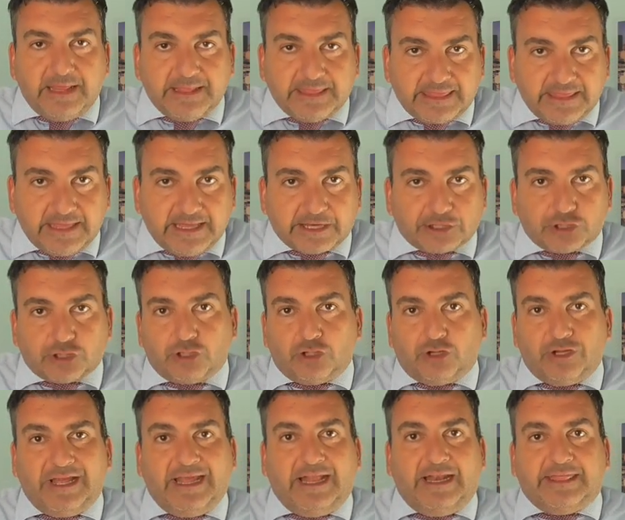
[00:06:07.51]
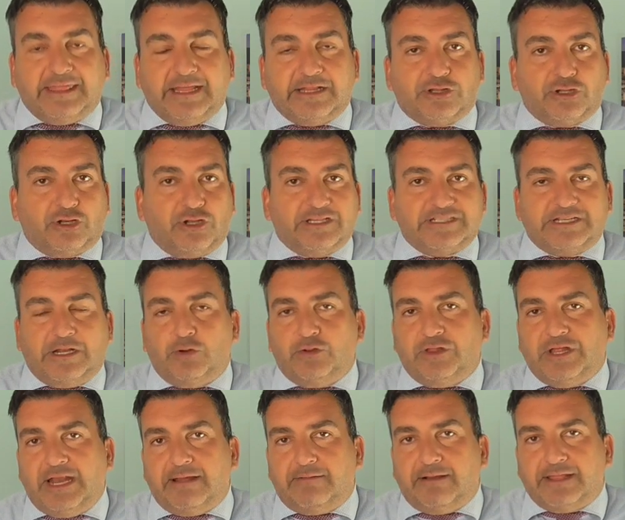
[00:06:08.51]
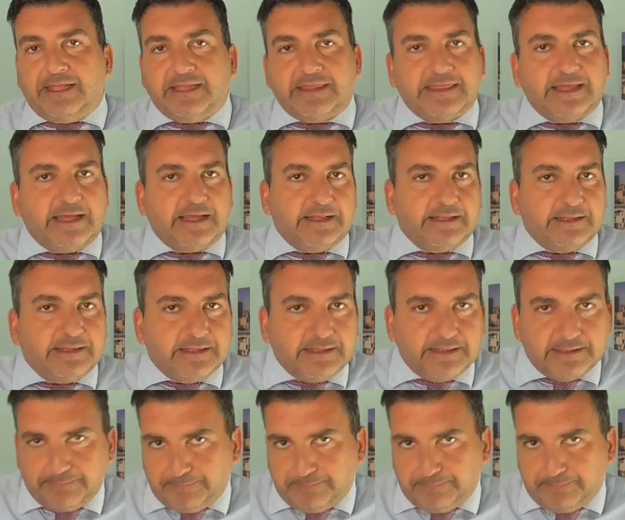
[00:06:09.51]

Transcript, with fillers: Cierto, el Centro de Salud de La Bañeza